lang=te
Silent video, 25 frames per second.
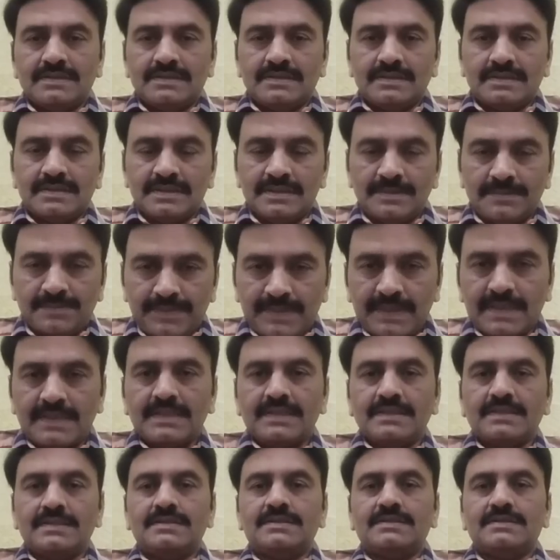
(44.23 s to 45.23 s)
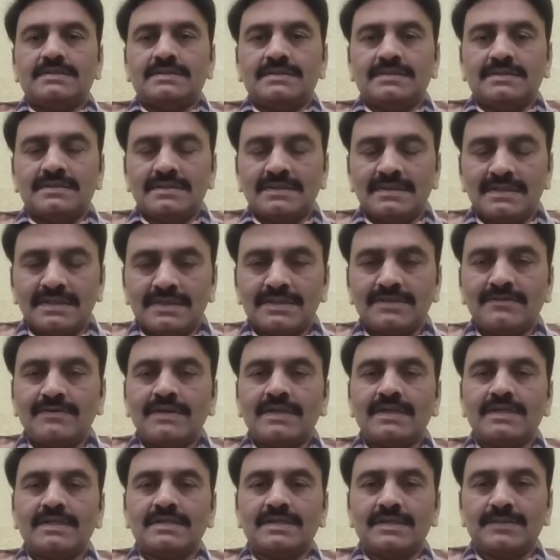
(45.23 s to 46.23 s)
ఇప్పటి నిజమైన
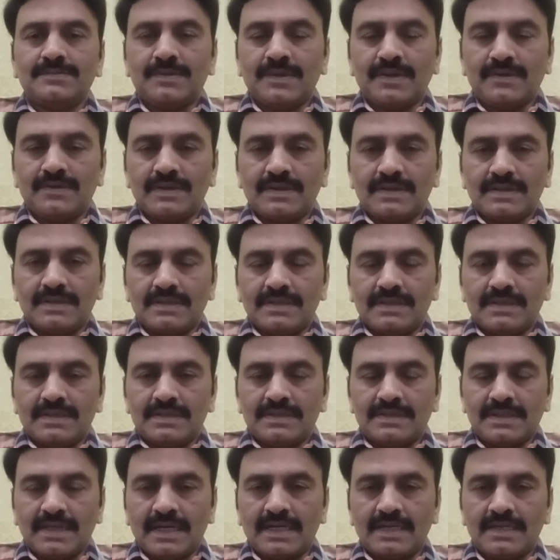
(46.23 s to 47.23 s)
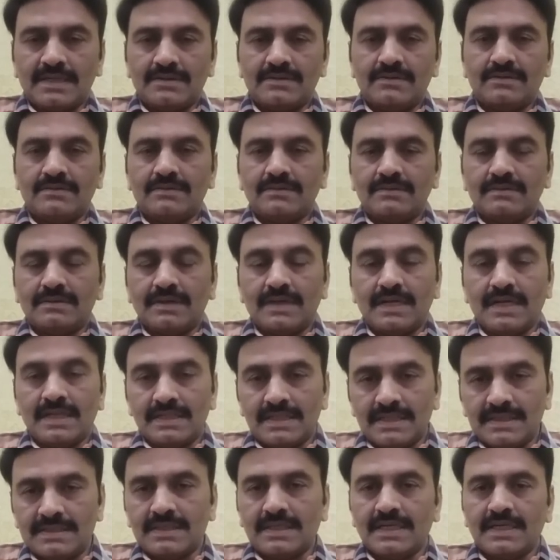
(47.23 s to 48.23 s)
దీపావళి తారీఖు అదే
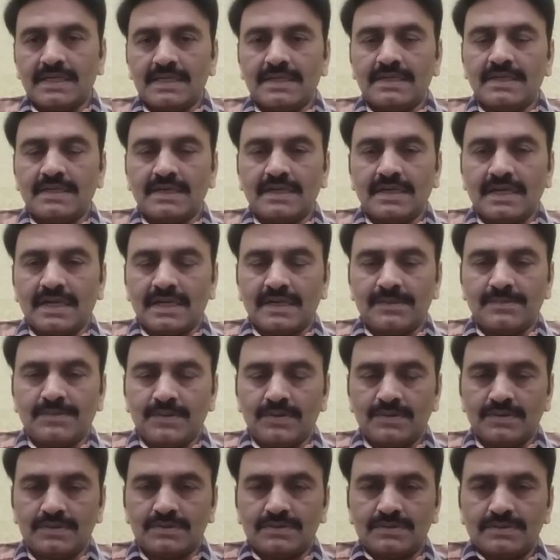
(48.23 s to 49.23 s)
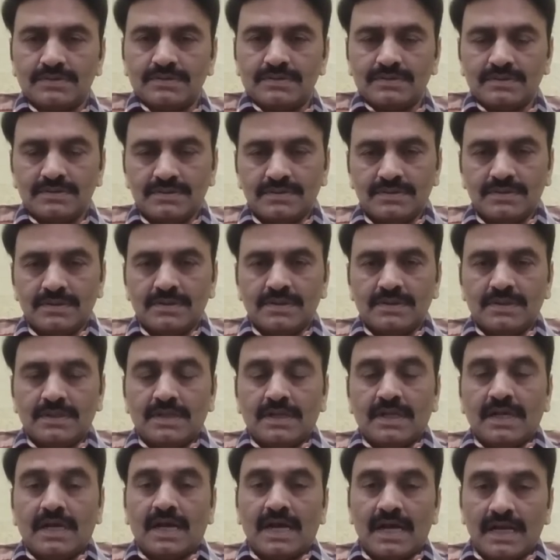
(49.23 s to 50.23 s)
తారీఖు నాడు రాకపోవచ్చు
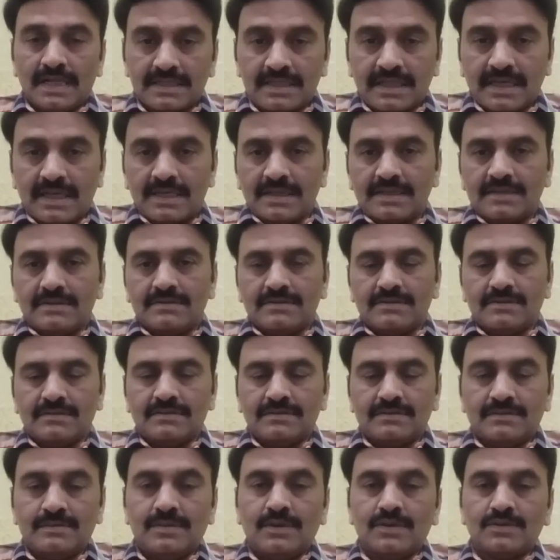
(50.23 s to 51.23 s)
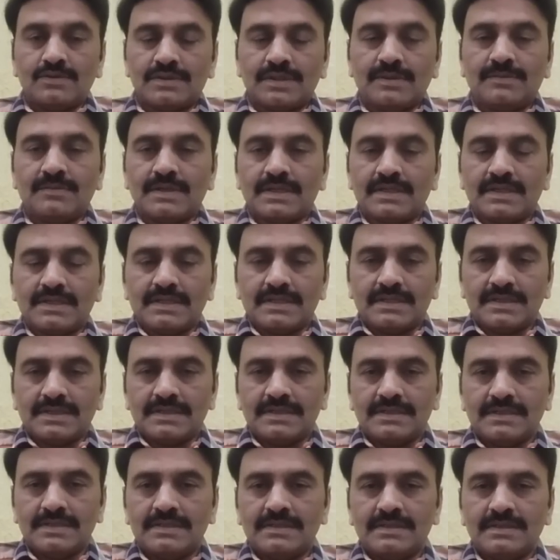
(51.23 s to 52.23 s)
ఆ తారీఖు బహుశా మనకి
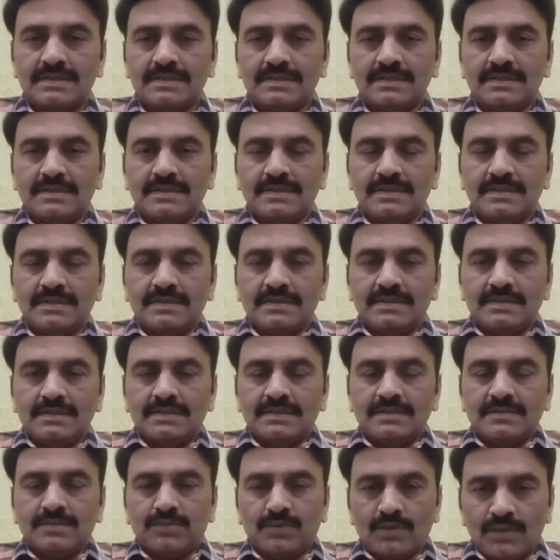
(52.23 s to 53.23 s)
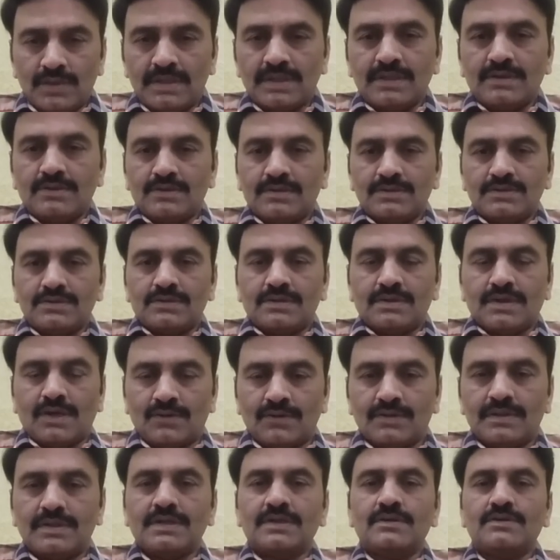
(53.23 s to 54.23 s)
పోలింగ్ రోజు
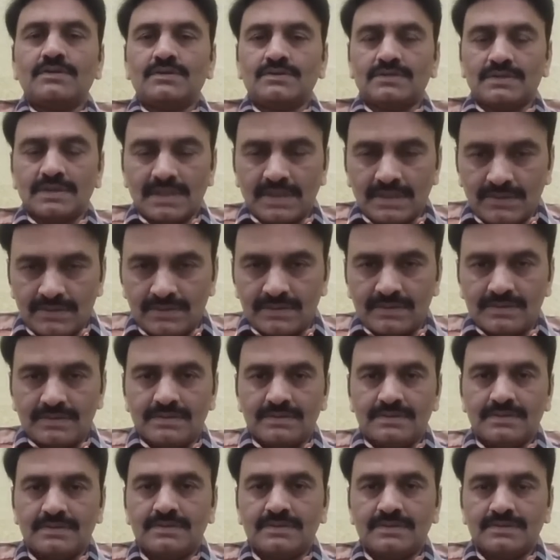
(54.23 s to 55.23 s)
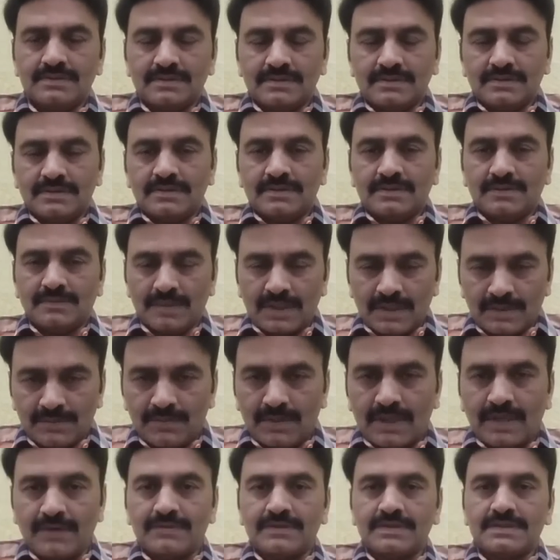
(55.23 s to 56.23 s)
కౌంటింగ్ రోజుగాను మనం
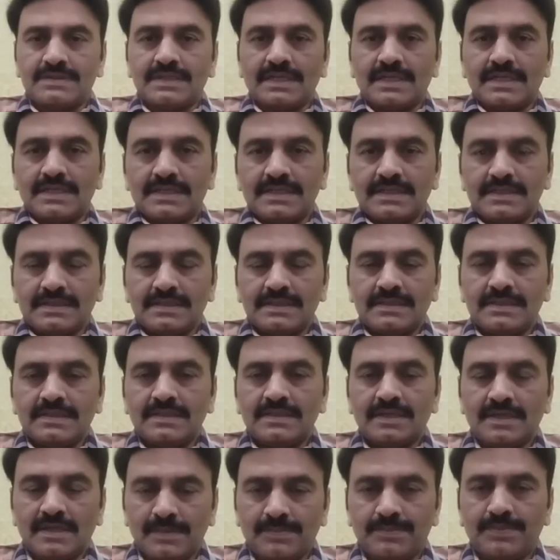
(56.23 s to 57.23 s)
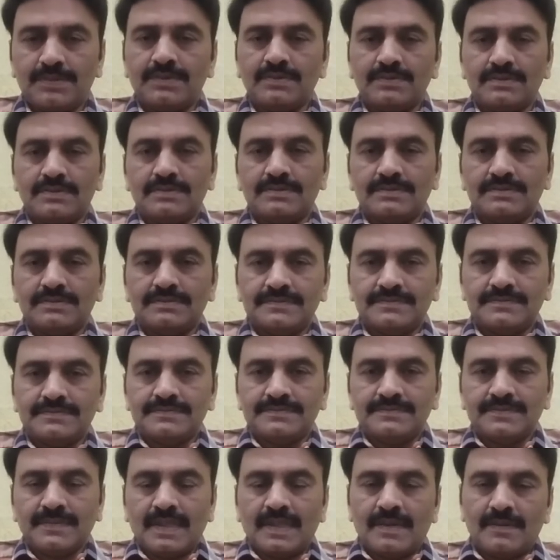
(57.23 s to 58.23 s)
భావించాలి అప్పుడు
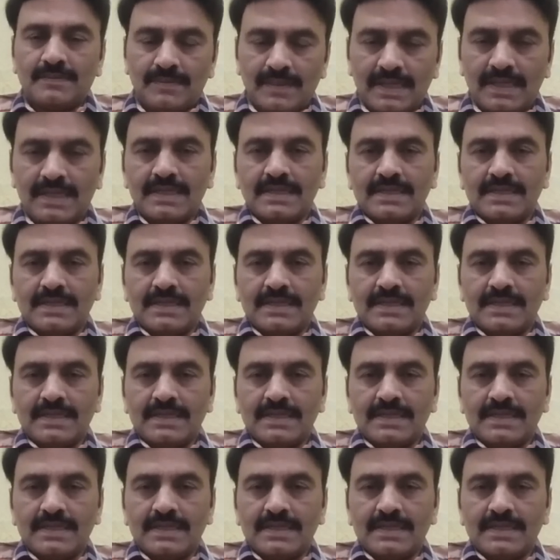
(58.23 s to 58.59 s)
మళ్ళీ